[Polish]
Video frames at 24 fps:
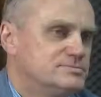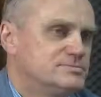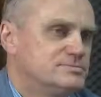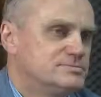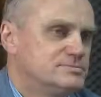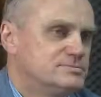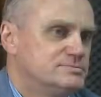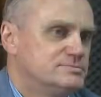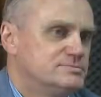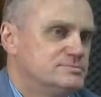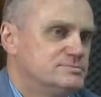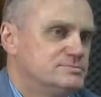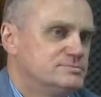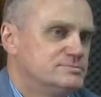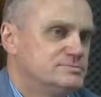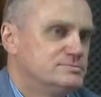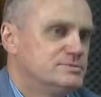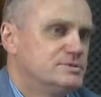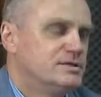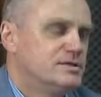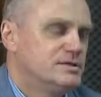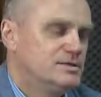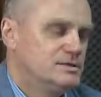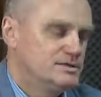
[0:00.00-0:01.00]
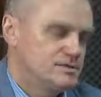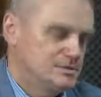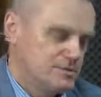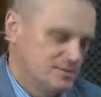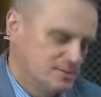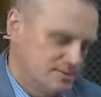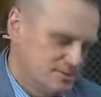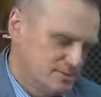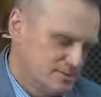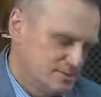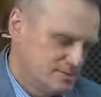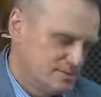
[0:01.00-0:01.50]
musimy nikomu
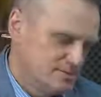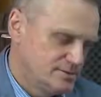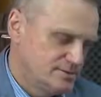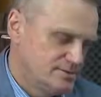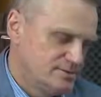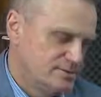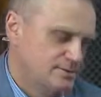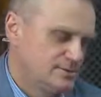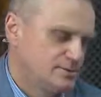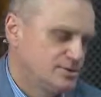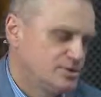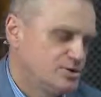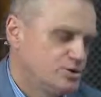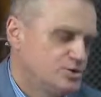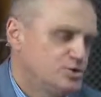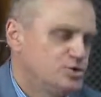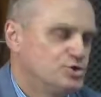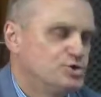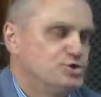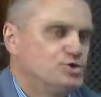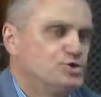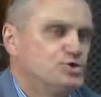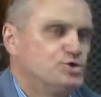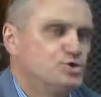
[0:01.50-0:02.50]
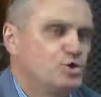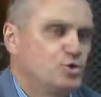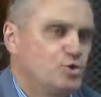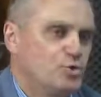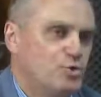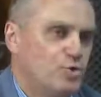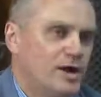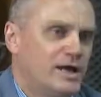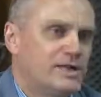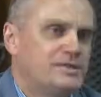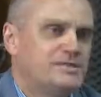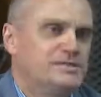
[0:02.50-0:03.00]
wyrównywać do kwoty Dokładnie
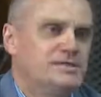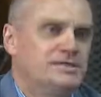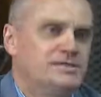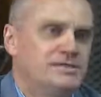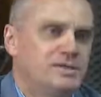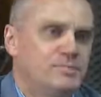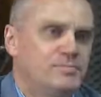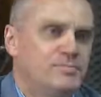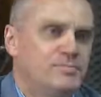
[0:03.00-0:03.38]
2000 Dokładnie te